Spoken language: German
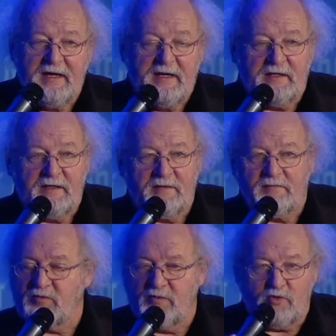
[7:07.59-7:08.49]
Äh,
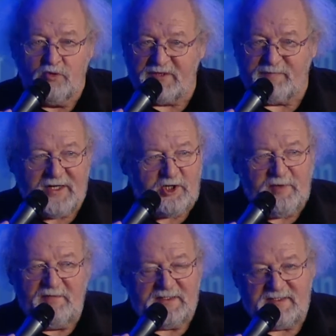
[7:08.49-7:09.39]
gutes
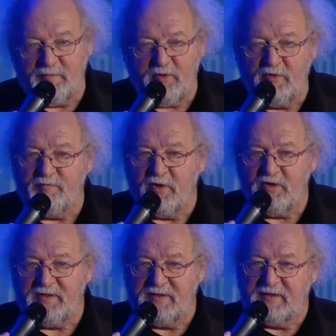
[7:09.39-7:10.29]
Beispiel war dieser
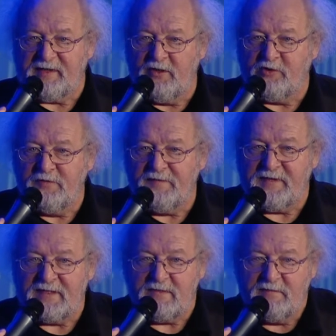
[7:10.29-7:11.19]
berühmt-berüchtigte
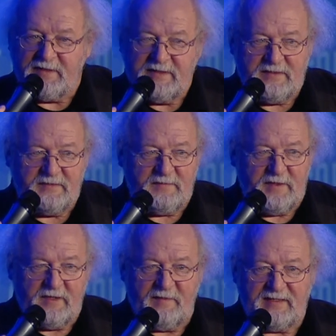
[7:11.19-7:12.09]
Drei-Stufen-Test, über den Sie,
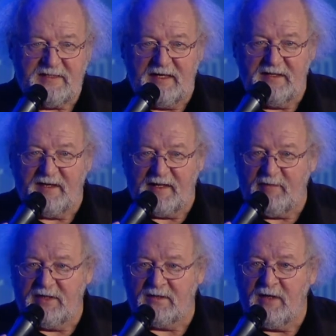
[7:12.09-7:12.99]
soweit ich weiß, in allen
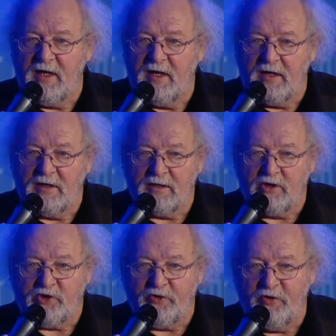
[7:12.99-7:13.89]
Gremien äh,
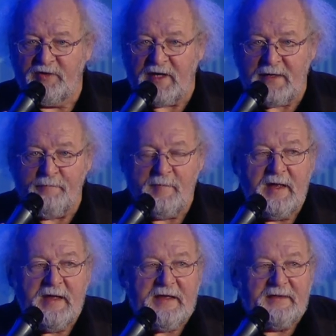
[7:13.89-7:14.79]
gestöhnt haben.
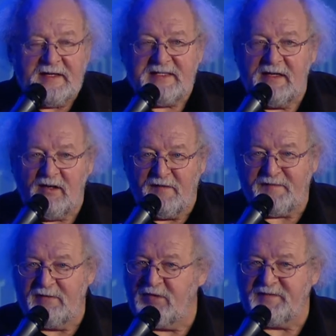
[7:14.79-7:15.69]
Da ist eine
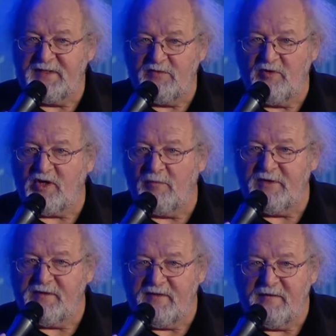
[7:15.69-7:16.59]
Aufgabe auf Sie
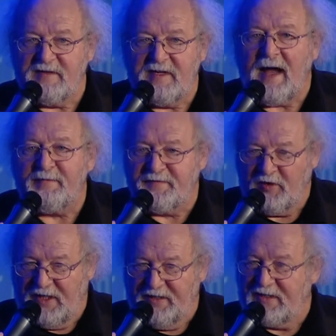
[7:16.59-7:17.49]
zugekommen, die, die gab es
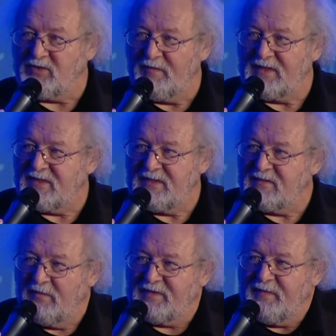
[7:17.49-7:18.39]
vorher nicht. Sowas, ist,
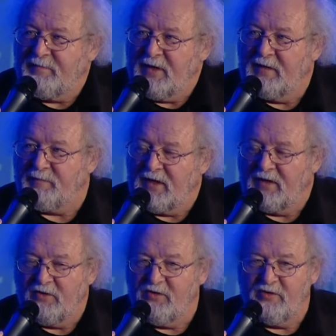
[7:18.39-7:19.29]
sowas war bei der, bei der
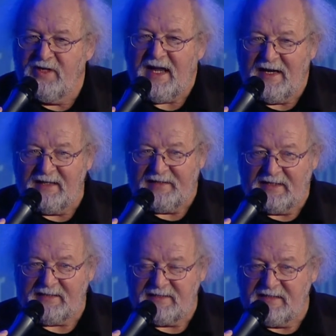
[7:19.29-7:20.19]
Gründung nie
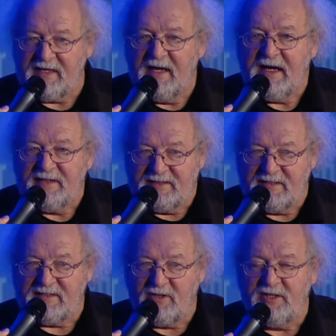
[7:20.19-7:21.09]
angedacht, dass es, dass
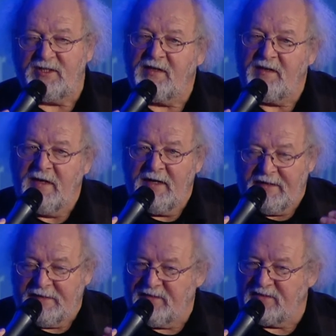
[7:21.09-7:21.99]
es solche
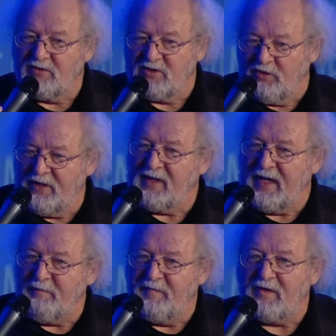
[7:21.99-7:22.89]
äh, Diskussionen
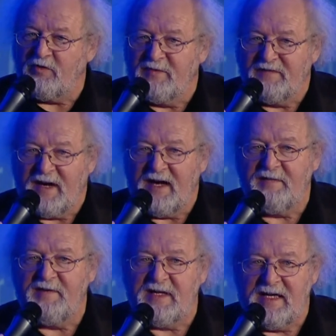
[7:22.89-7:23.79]
geben wird um die
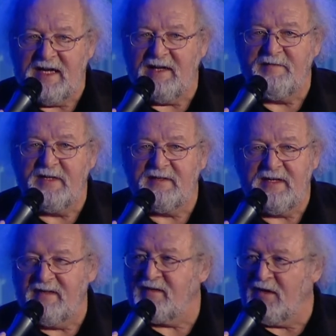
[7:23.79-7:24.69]
Frage, wie regeln wir die
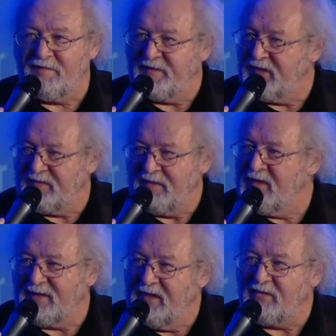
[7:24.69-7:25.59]
Interauftritte,
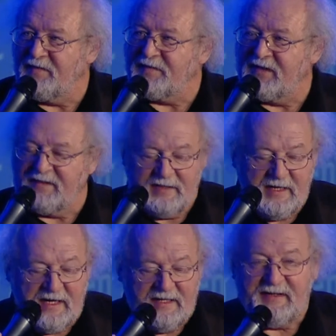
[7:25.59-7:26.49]
Internetauftritte
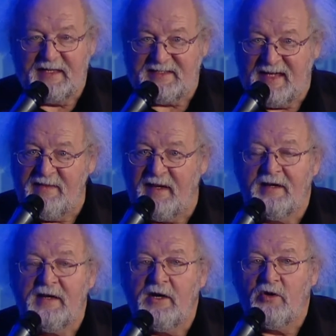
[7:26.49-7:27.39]
der Sender.
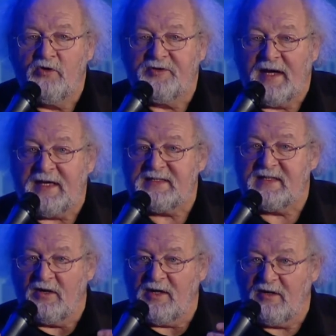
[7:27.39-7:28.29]
Und da hat sich
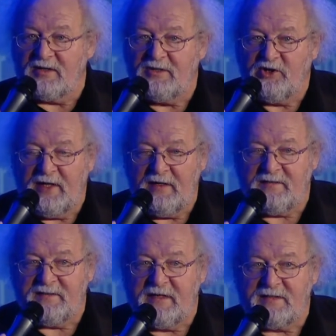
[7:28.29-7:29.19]
auch
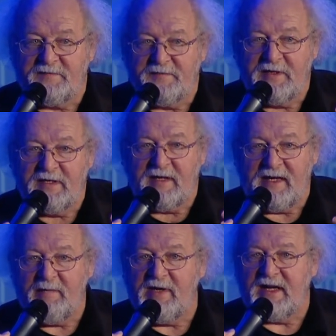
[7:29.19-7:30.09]
herausgestellt, dass für die
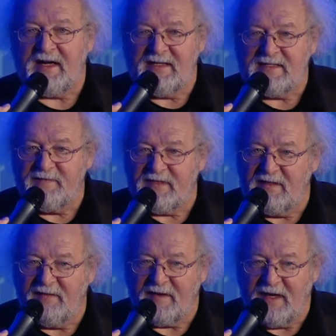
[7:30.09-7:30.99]
Gremien eine ganz
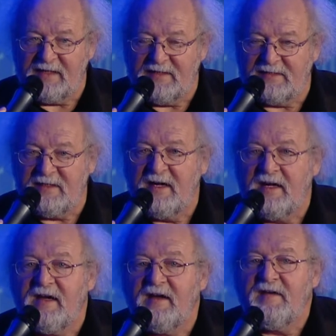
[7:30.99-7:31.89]
wichtige Frage ist,
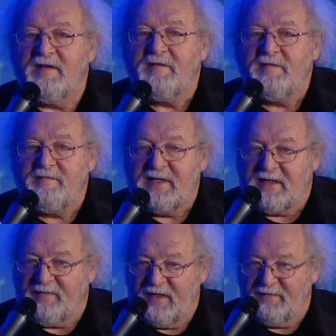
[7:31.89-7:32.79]
wie
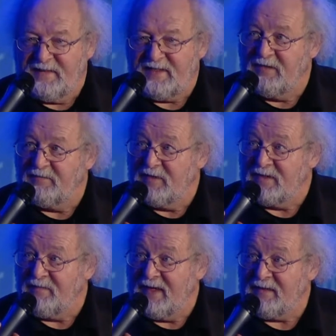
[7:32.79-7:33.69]
qualifizieren wir
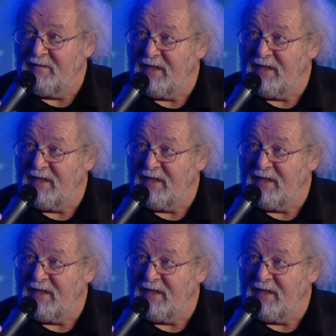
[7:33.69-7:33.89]
uns weiter?